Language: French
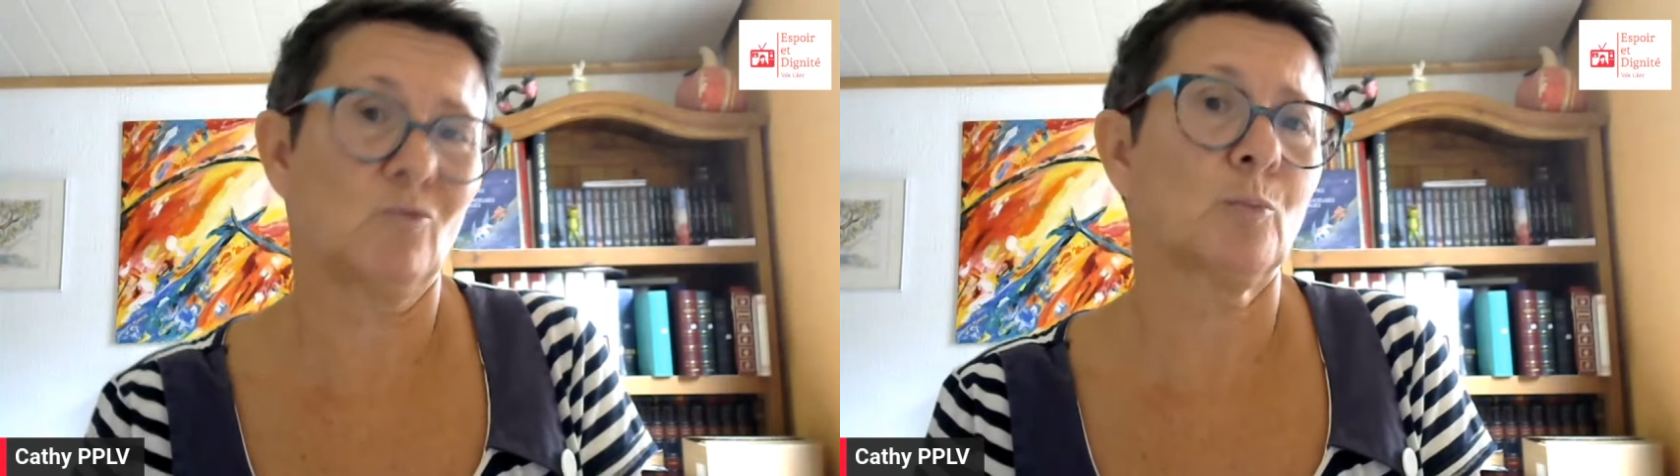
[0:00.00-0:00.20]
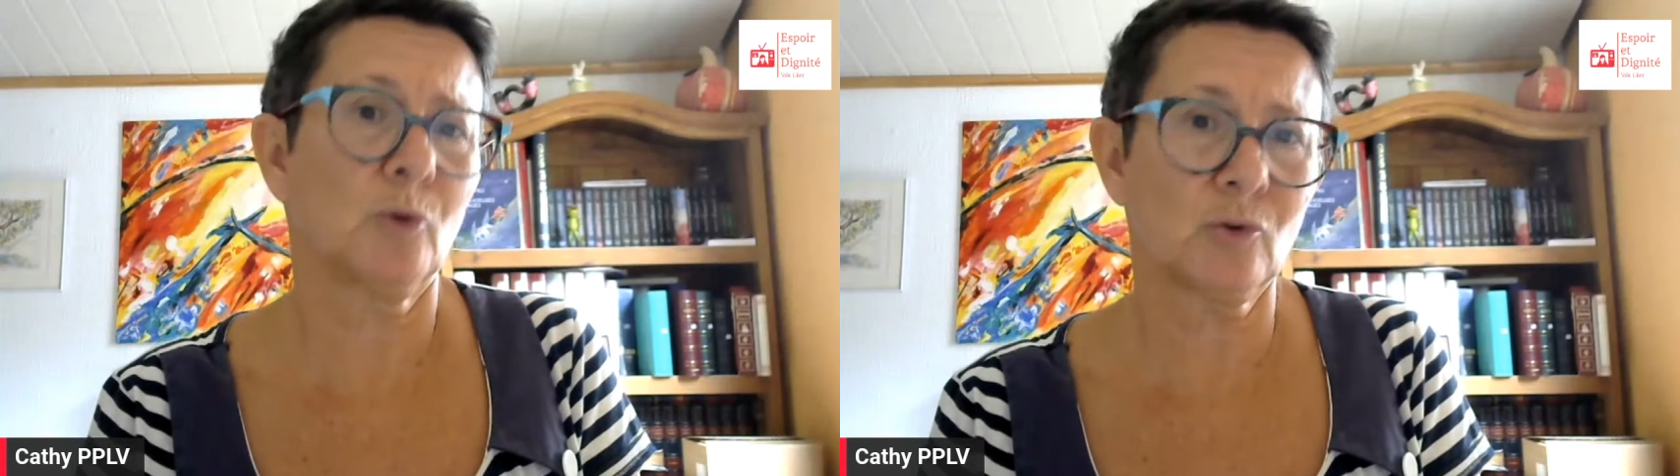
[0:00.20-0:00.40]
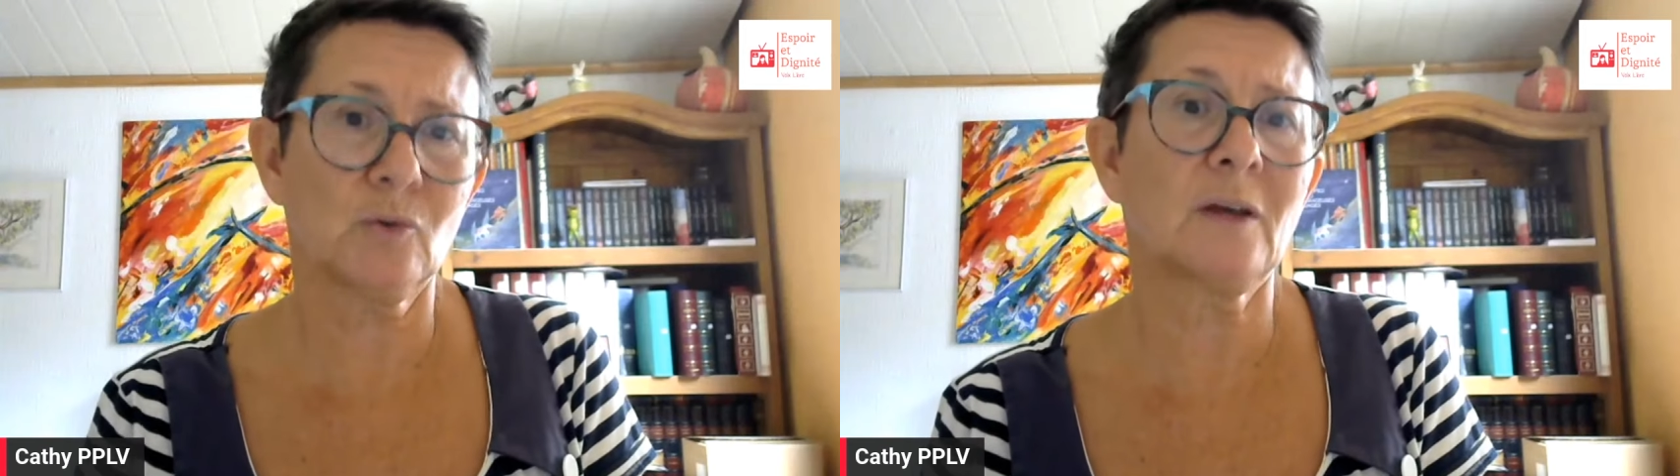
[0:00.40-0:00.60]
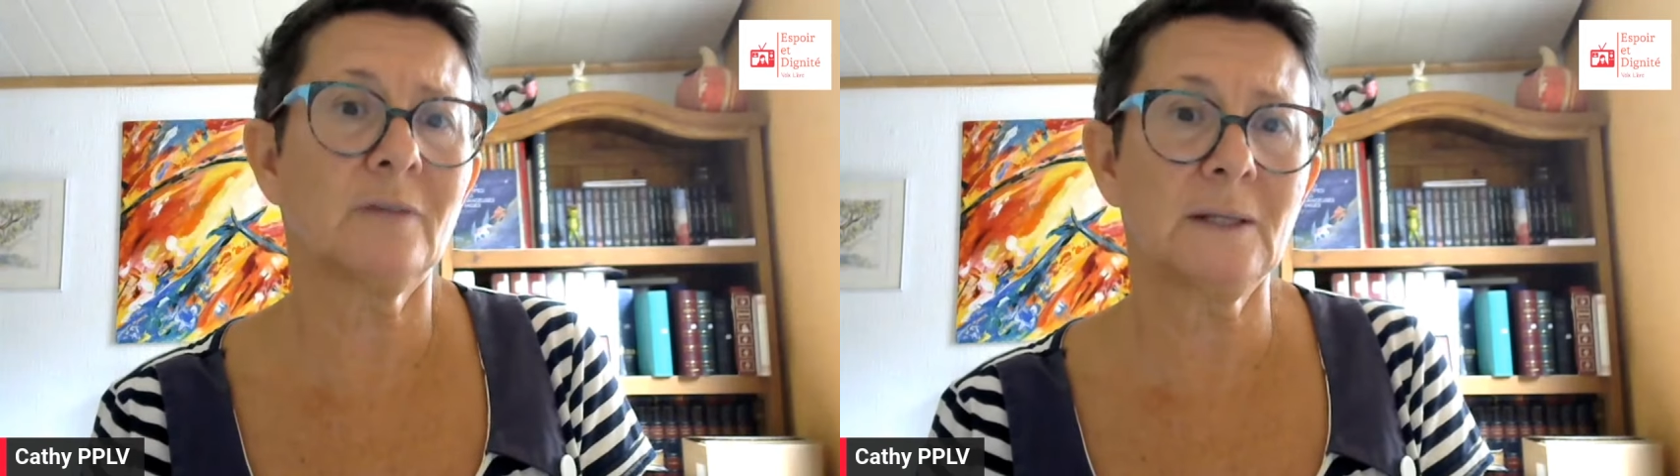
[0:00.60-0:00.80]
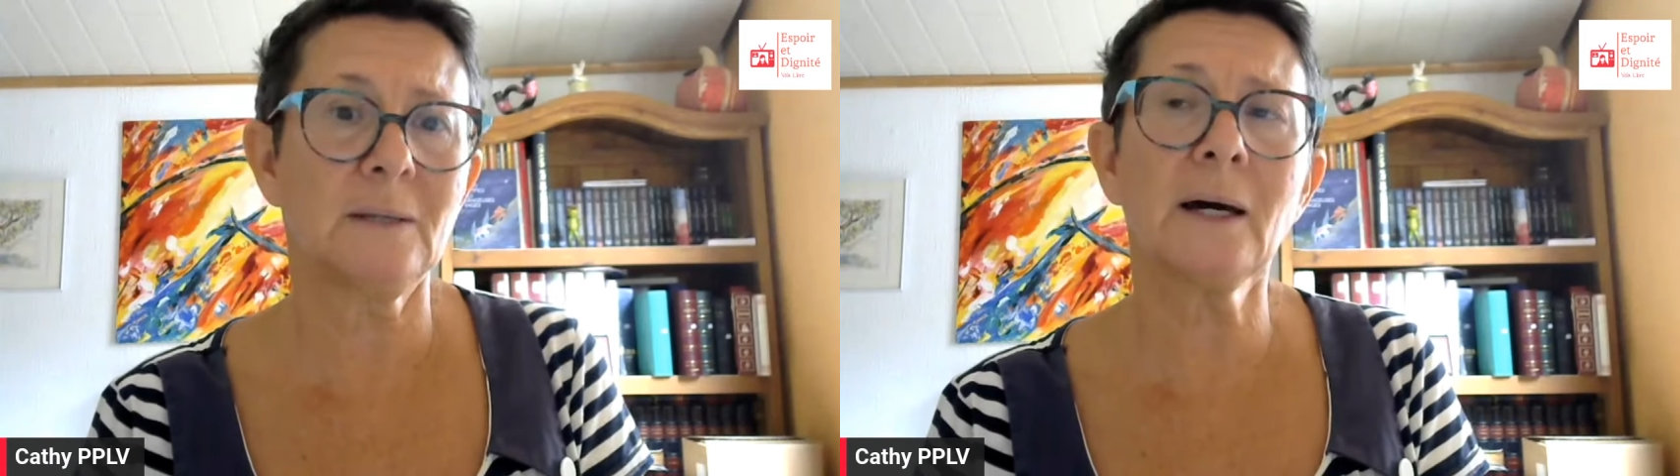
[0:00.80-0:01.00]
je pense que ça
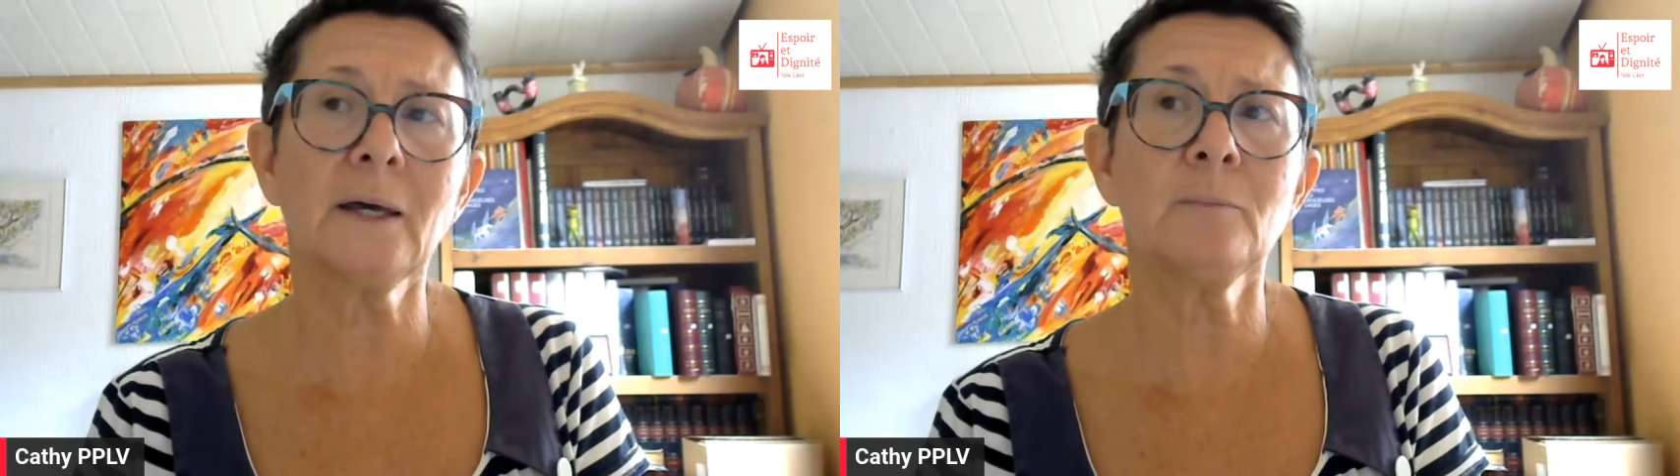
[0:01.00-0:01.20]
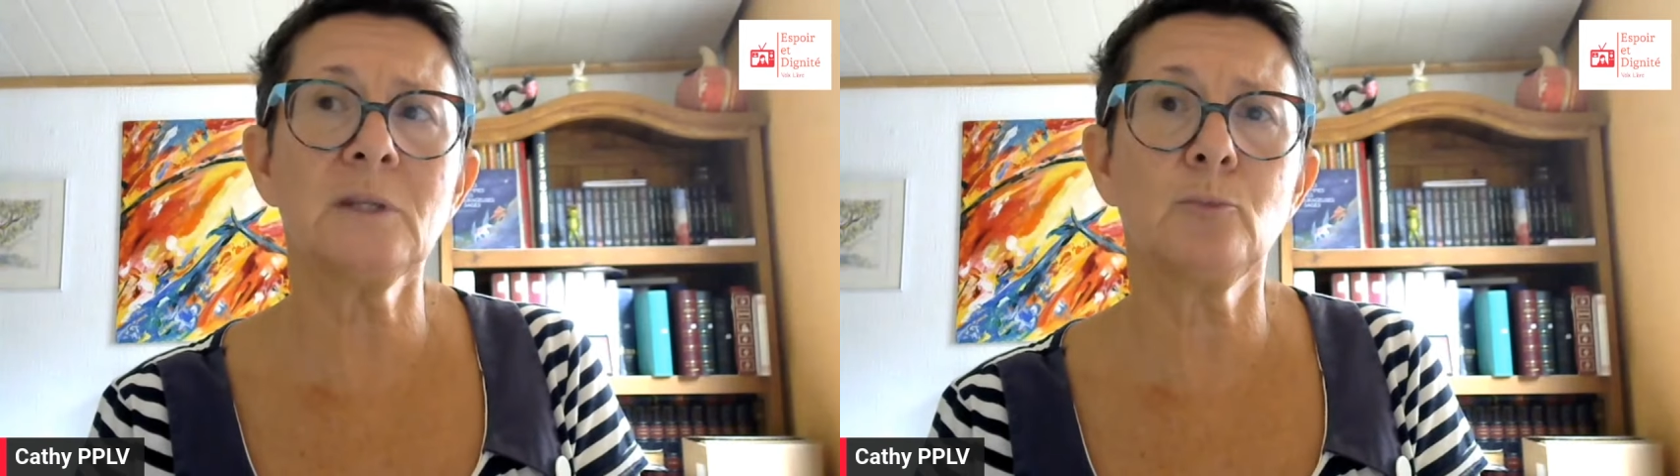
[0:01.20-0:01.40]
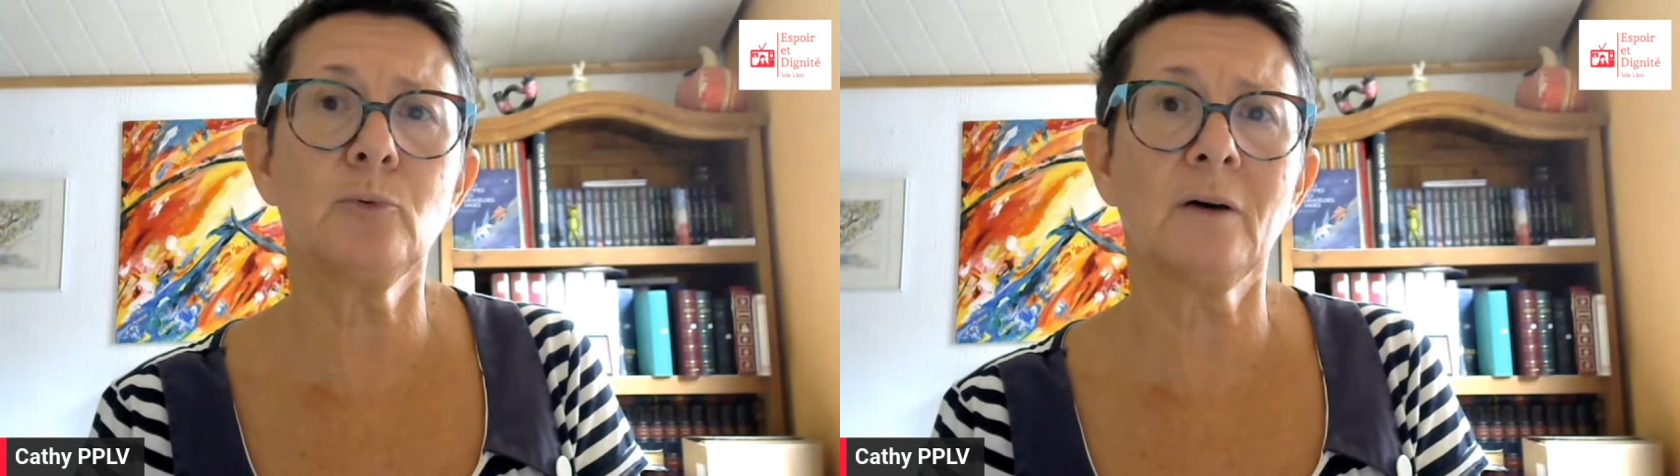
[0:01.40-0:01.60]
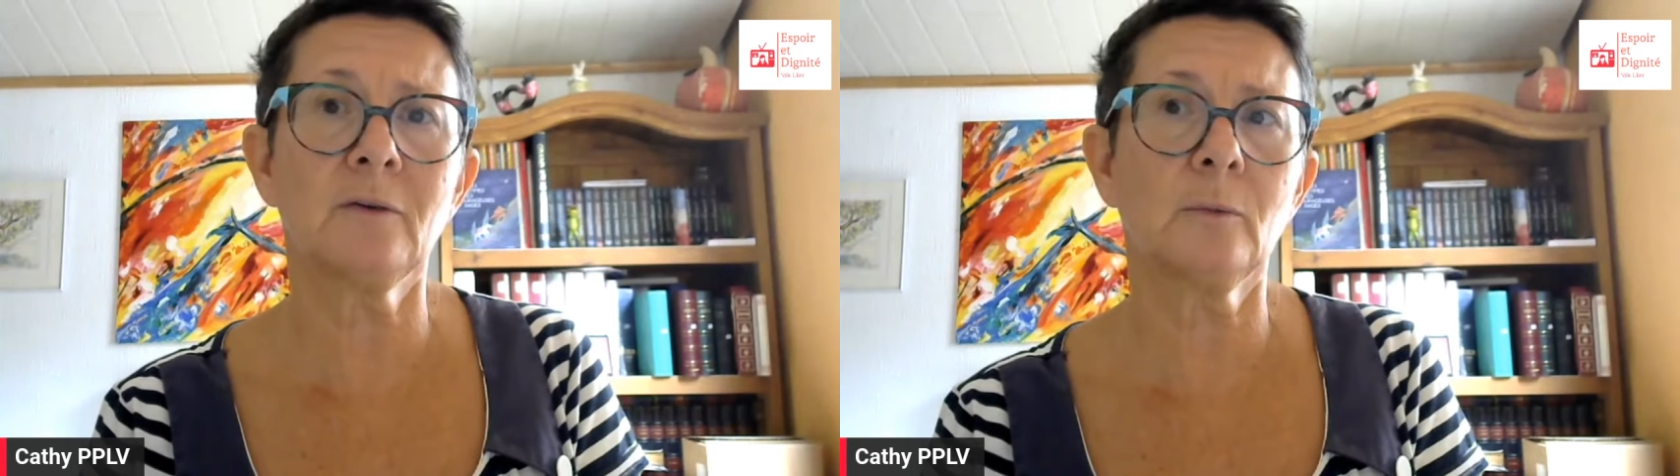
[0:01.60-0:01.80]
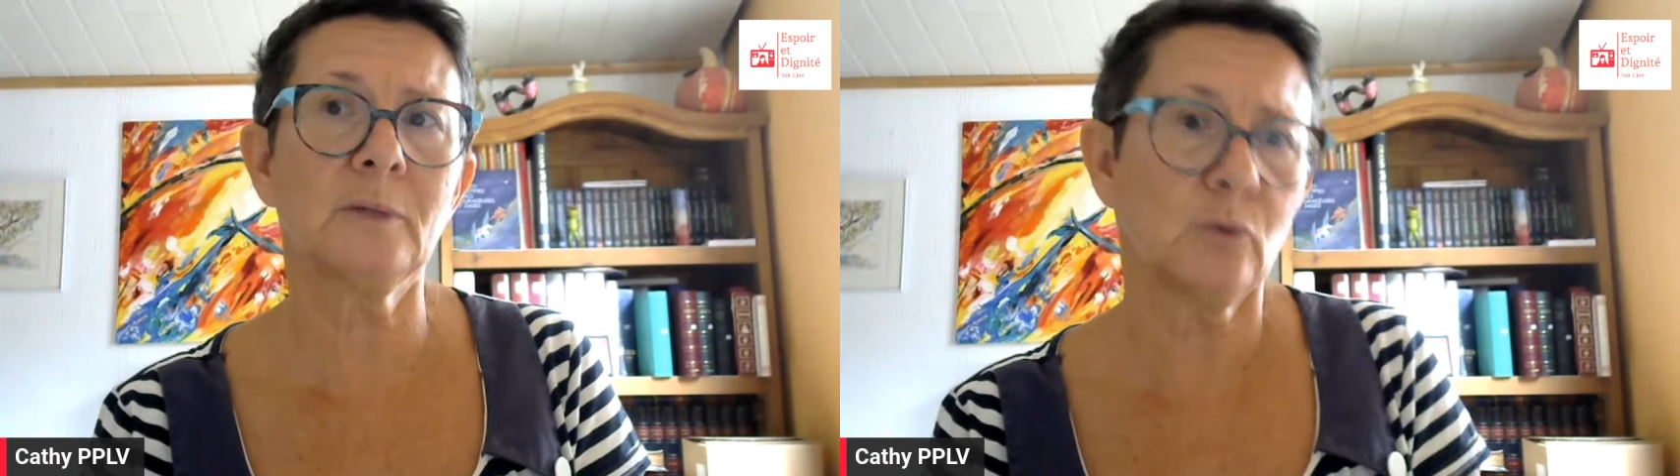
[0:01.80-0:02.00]
avait démarré un petit peu avant,